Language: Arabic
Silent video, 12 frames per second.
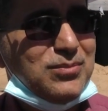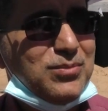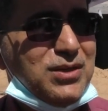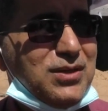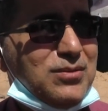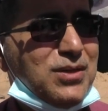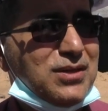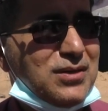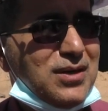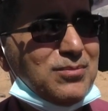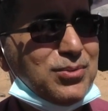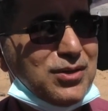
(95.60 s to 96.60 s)
باعمار
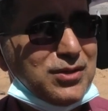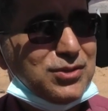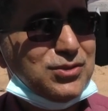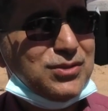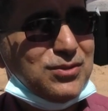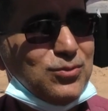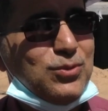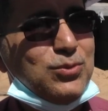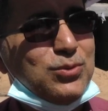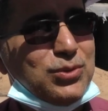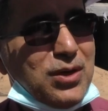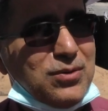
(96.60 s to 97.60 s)
الابراج
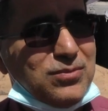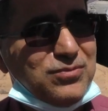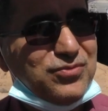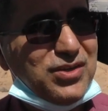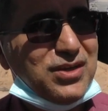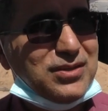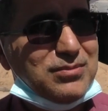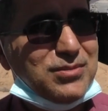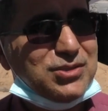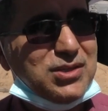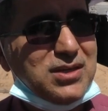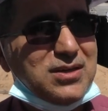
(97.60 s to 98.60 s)
وعودهم في هذا
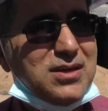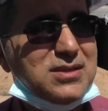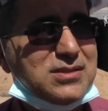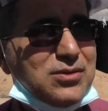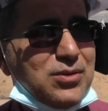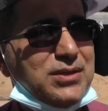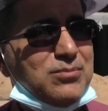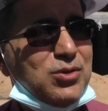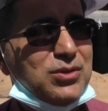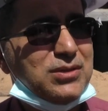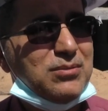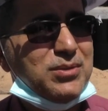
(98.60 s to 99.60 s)
المجال خاصه وان
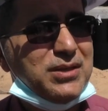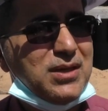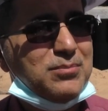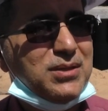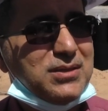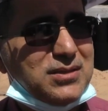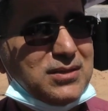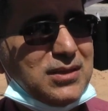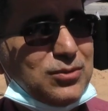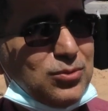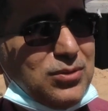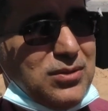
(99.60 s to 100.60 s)
مواد البناء بدات
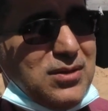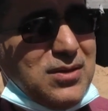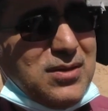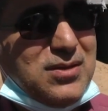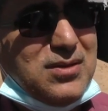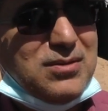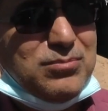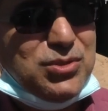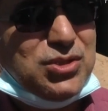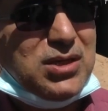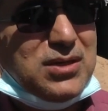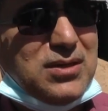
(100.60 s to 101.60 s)
تدخل
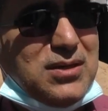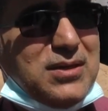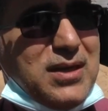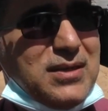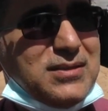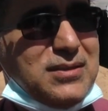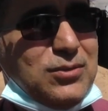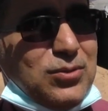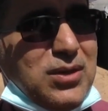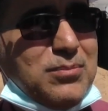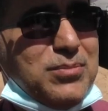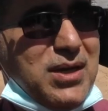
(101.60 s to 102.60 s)
بشكل يعني
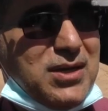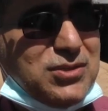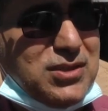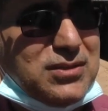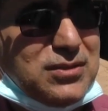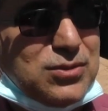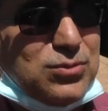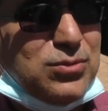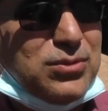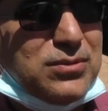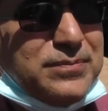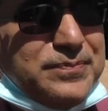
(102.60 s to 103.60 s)
يلبي حاجات
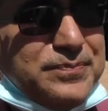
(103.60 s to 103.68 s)
السوق